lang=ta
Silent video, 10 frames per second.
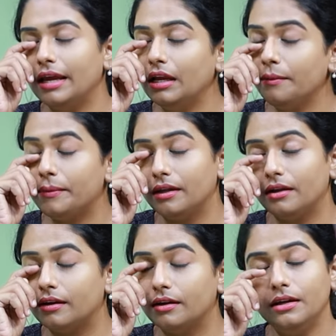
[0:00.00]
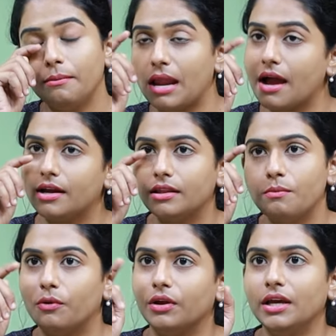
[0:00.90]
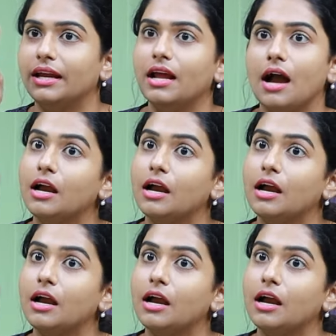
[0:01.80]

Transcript: தேயிலை பணியாளர்கள் நான் பிளாங்காக தான் போனேன் ஏன்னா